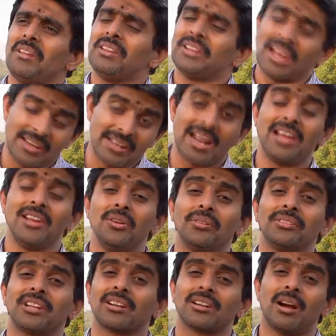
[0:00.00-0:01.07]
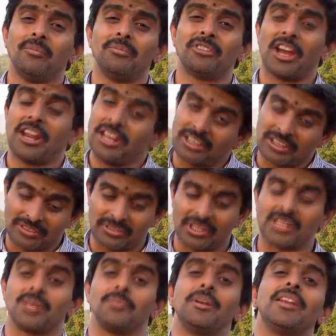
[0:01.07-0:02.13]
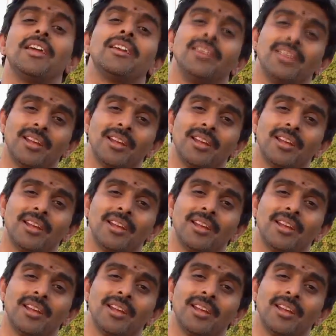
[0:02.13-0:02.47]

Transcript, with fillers: गहराई उन तक हम जाने की स्थिति में नहीं